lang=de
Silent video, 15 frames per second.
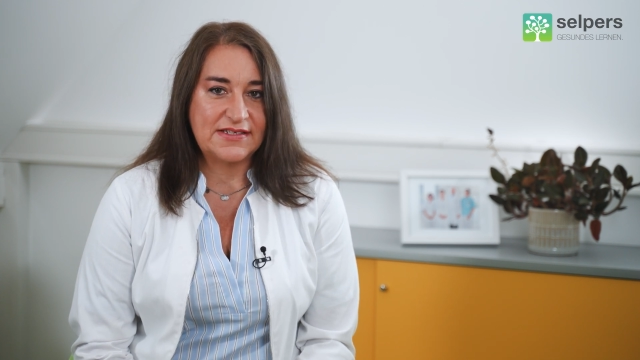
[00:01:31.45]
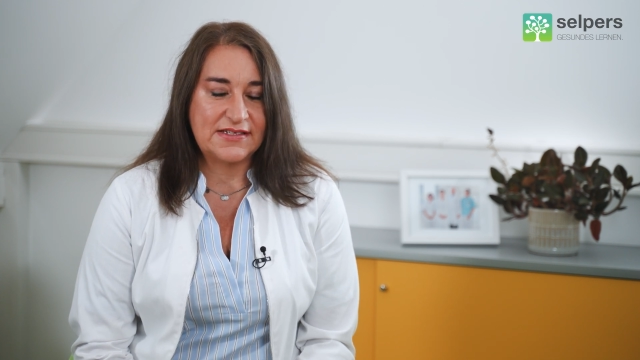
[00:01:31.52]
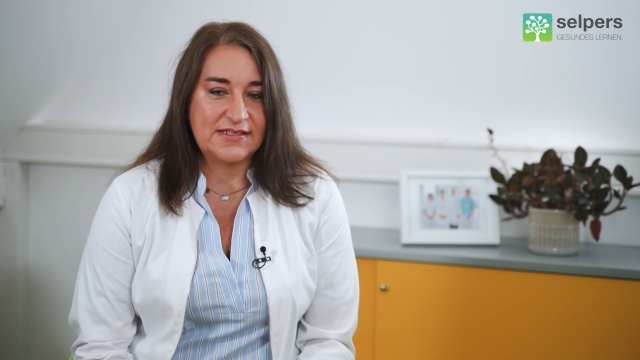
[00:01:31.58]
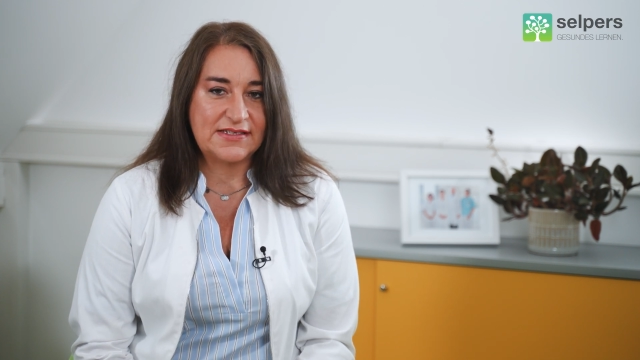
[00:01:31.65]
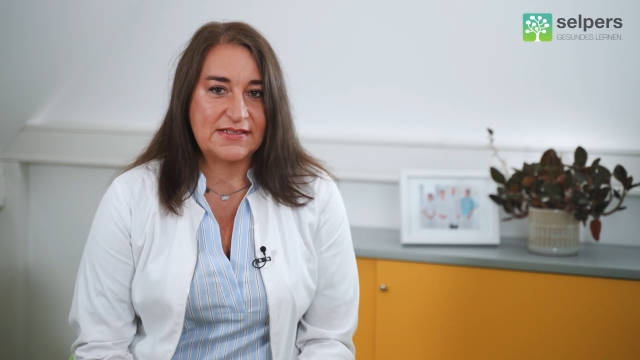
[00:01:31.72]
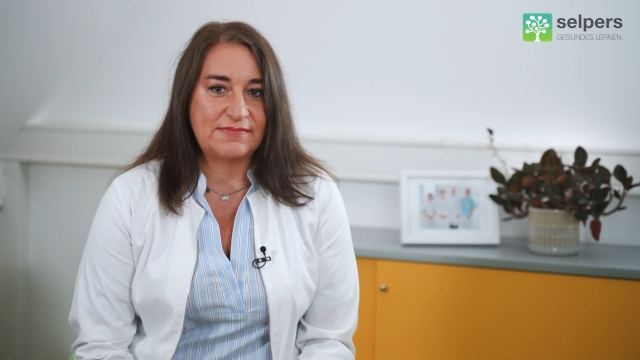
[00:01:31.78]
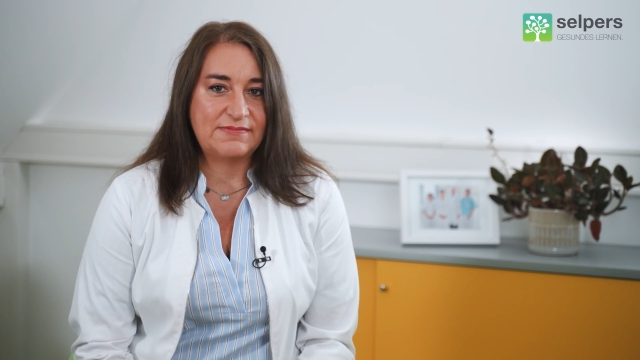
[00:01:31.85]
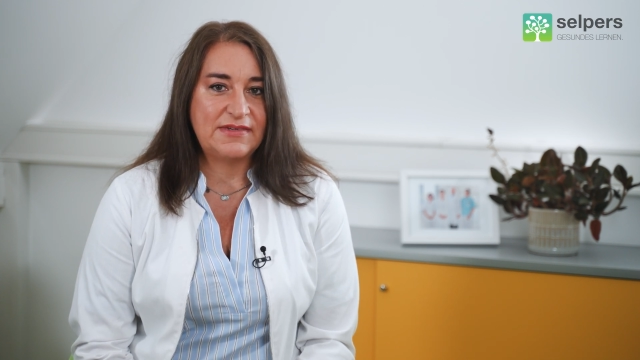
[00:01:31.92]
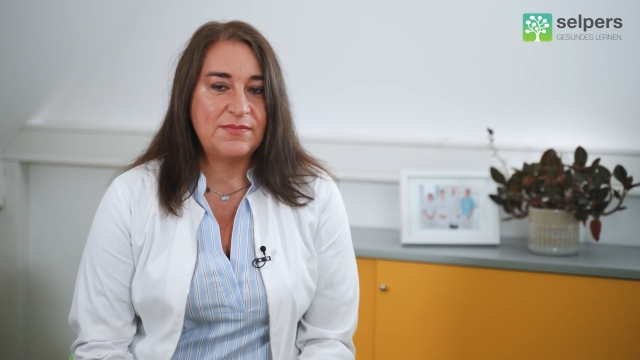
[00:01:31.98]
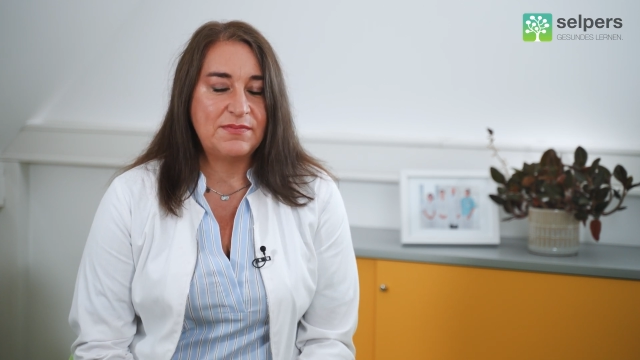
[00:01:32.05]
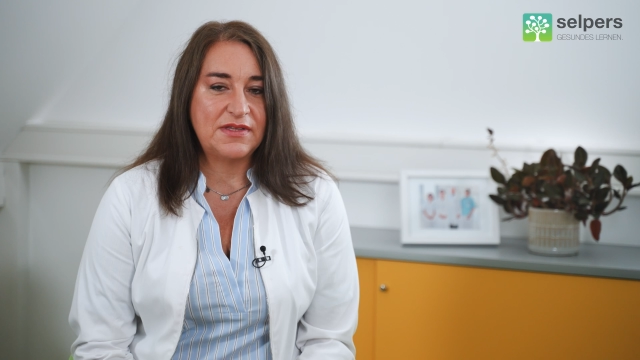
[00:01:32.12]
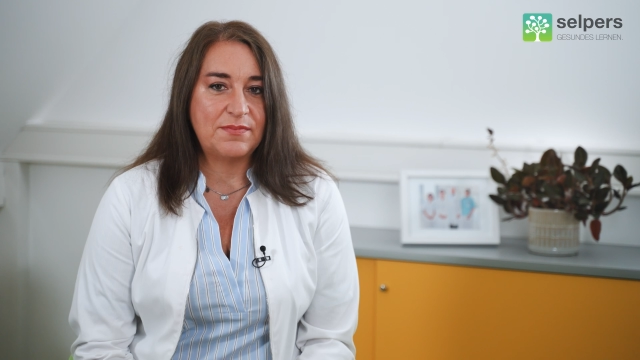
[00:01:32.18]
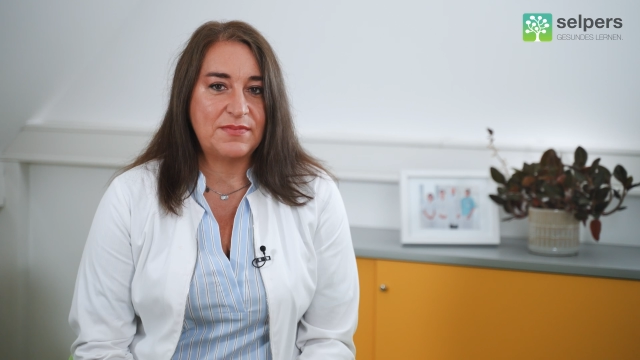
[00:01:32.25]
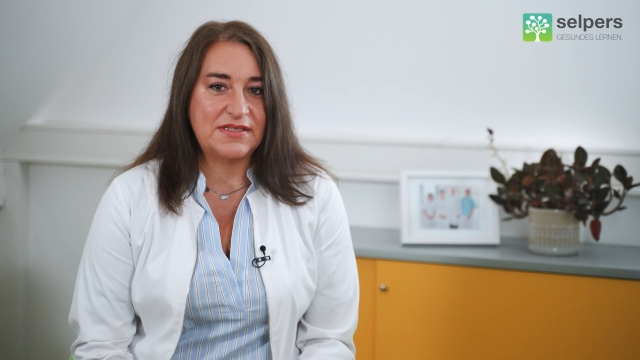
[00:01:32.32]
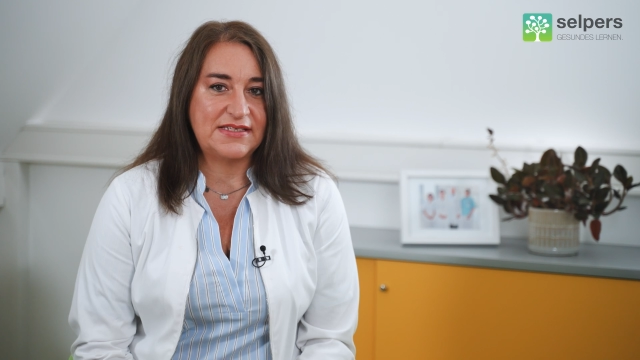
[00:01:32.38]
Das
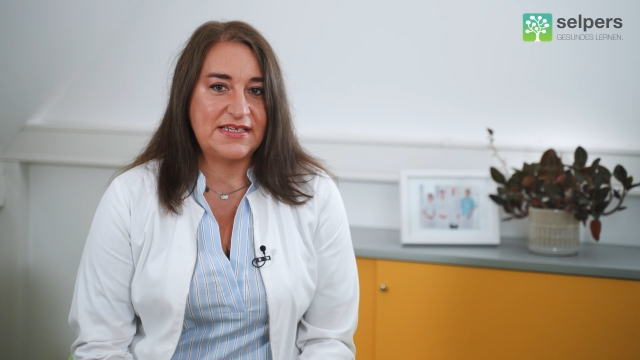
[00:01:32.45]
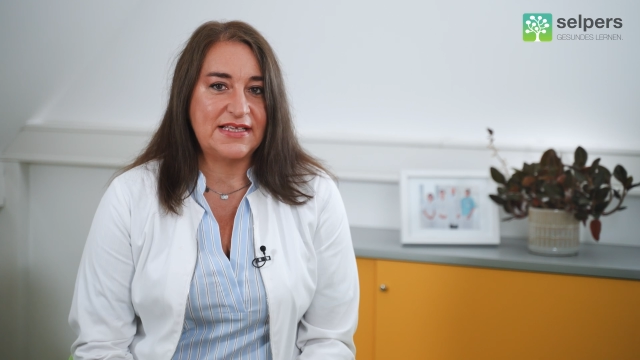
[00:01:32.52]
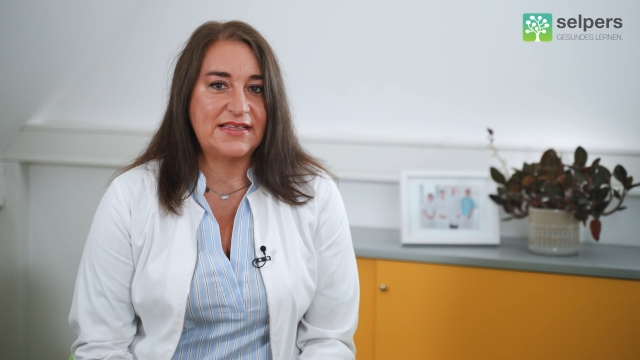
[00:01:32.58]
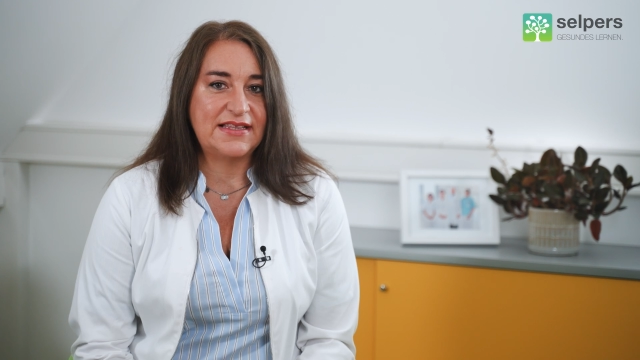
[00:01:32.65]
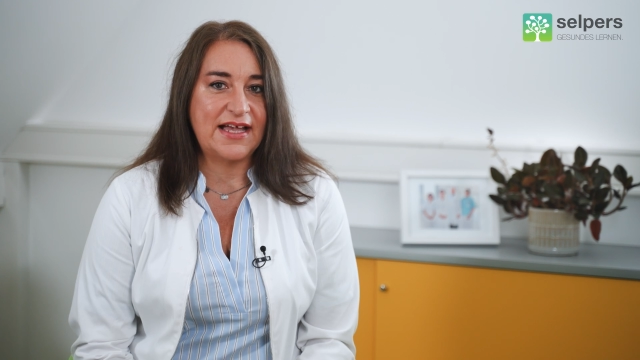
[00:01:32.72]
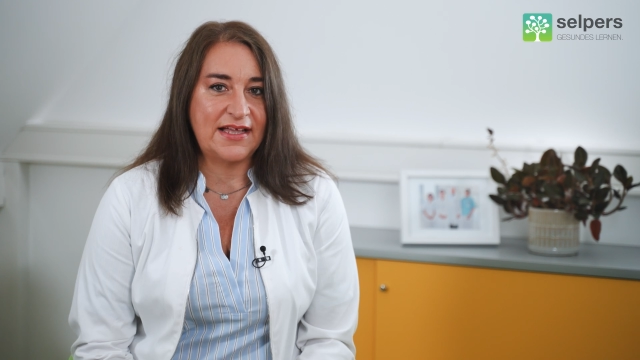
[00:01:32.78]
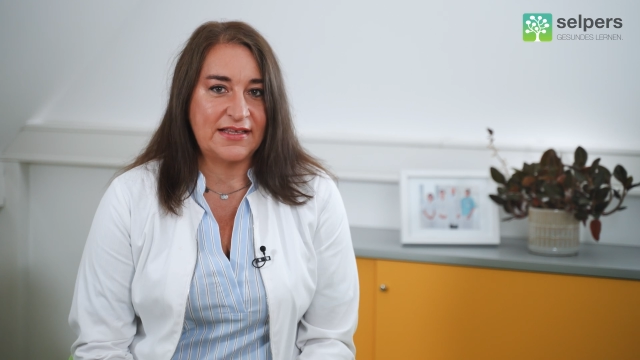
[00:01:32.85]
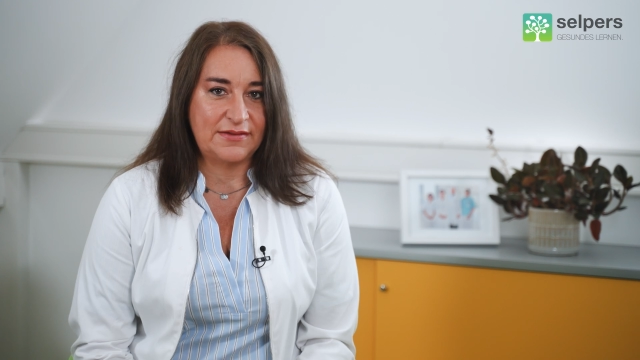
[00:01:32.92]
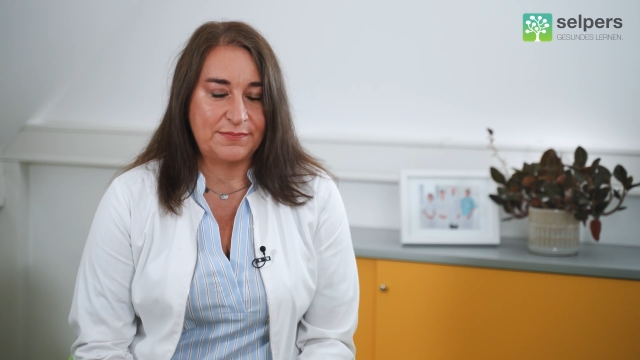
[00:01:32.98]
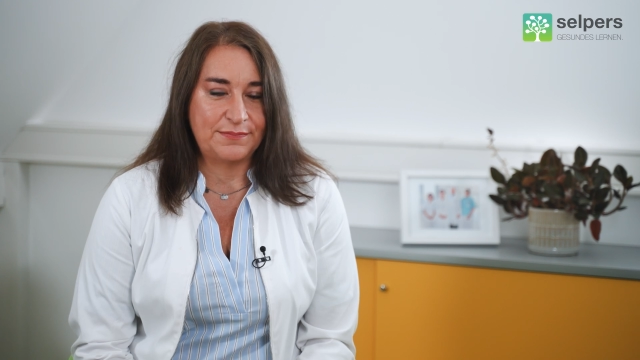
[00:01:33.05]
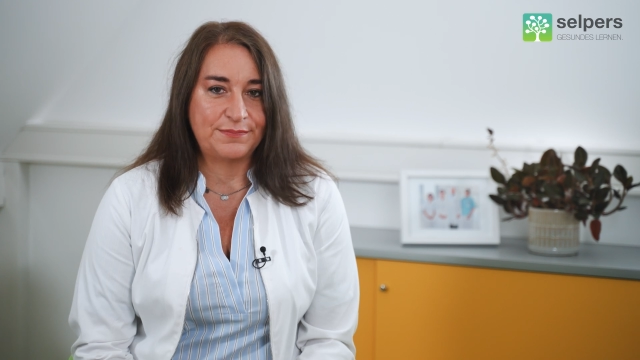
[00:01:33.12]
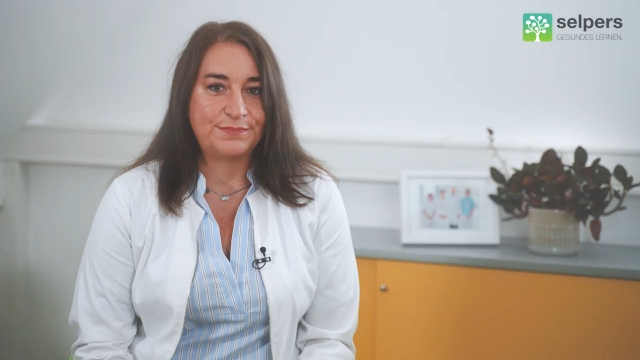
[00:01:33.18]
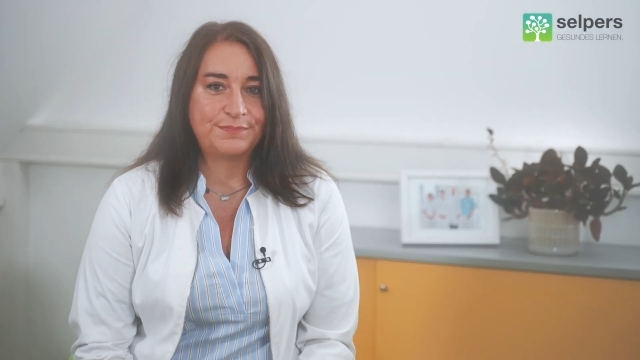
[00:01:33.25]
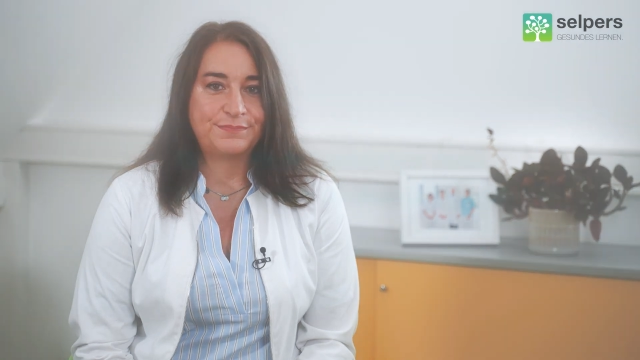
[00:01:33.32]
gibt der Patient an.